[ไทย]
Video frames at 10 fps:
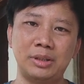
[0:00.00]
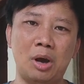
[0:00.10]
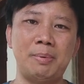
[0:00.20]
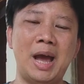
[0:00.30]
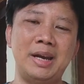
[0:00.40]
ต่
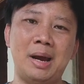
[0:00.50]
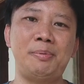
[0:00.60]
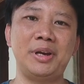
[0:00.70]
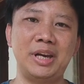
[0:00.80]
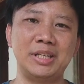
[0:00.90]
อผ่านแอป
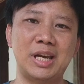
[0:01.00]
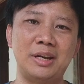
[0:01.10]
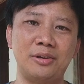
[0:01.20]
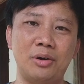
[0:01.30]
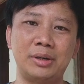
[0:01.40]
พลิเคชัน
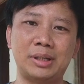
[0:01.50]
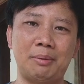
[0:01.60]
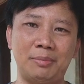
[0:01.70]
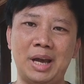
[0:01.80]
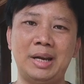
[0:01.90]
ก็
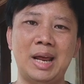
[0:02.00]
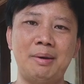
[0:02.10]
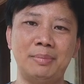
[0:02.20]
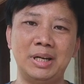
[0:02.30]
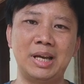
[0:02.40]
ทำงานได้
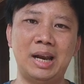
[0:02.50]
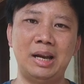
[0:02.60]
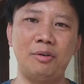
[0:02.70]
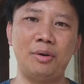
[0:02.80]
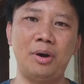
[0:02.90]
เหมือนกัน
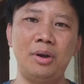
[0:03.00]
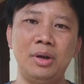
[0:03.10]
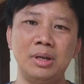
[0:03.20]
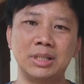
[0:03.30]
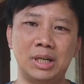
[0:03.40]
แล้วก็
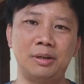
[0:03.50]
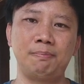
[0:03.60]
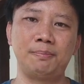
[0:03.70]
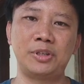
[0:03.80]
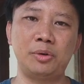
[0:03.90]
สำหรับ
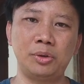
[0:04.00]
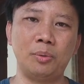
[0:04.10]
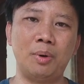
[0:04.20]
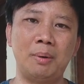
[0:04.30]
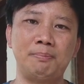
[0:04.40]
เจ้า
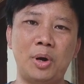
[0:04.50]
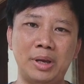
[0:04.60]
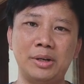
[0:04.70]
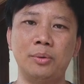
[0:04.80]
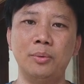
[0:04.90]
ตัว พ็อก
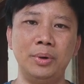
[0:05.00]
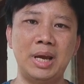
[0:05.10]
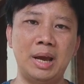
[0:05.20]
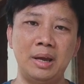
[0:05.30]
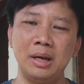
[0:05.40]
เก็ตทู
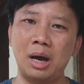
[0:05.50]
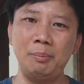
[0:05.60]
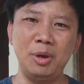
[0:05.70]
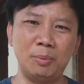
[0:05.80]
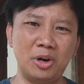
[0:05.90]
เนี่ยเขา
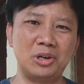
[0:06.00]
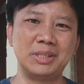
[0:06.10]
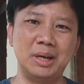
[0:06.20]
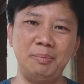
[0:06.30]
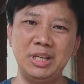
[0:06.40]
มีอุปกรณ์
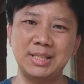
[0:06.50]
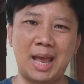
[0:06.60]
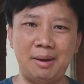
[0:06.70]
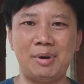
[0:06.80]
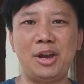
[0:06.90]
เสริมที่
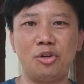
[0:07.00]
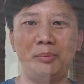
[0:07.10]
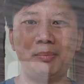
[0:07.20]
ใส่มาให้คร